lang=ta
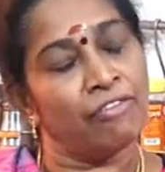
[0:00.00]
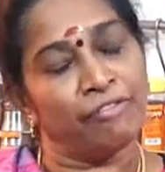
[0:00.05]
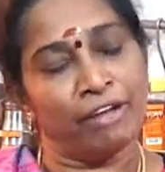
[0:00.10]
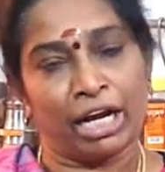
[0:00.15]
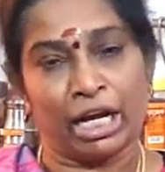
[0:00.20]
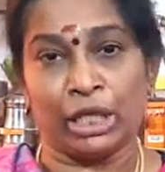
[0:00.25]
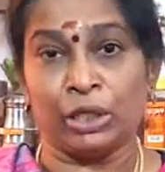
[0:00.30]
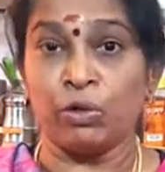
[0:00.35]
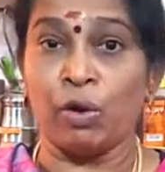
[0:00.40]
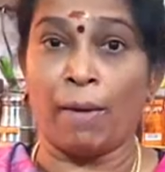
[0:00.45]

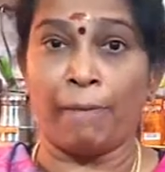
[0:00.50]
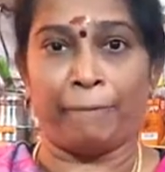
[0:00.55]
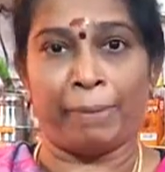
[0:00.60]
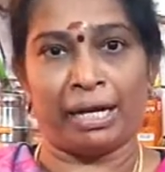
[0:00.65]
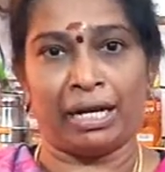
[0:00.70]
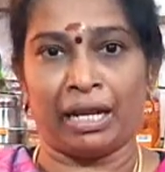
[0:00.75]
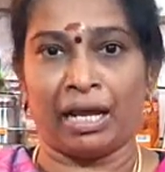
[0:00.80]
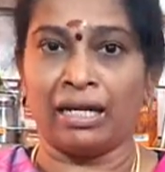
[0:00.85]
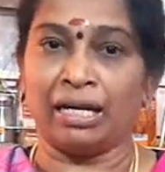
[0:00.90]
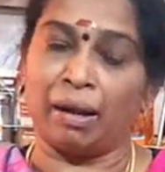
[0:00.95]
விலையும்
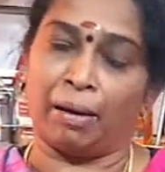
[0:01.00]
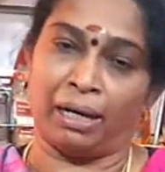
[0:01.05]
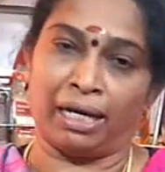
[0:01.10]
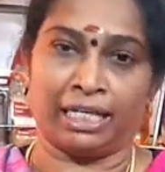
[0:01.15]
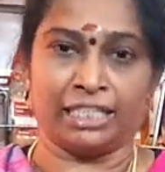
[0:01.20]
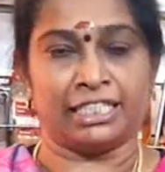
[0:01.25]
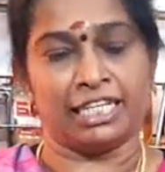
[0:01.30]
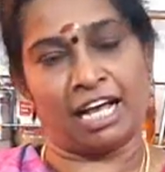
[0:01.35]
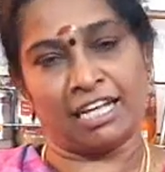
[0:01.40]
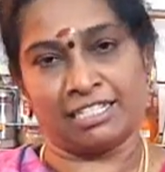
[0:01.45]
அப்போல்லாம்
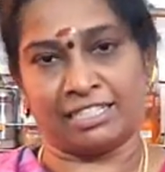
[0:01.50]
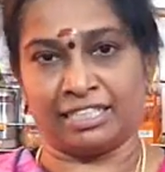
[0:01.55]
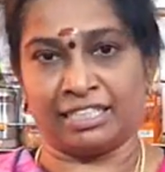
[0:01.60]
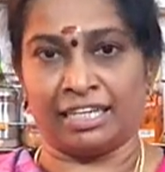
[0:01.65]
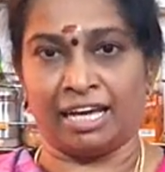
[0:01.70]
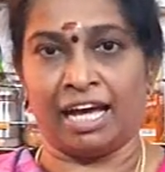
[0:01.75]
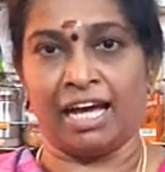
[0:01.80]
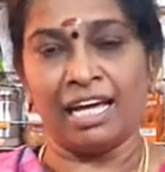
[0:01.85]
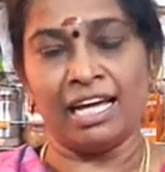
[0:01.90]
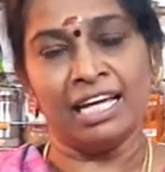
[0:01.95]
நல்ல
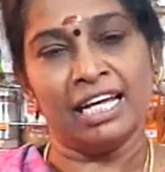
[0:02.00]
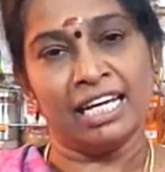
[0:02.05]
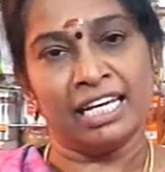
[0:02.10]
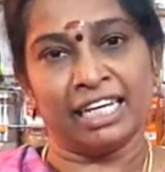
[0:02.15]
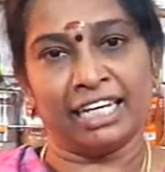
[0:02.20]
ஜாஸ்தியாக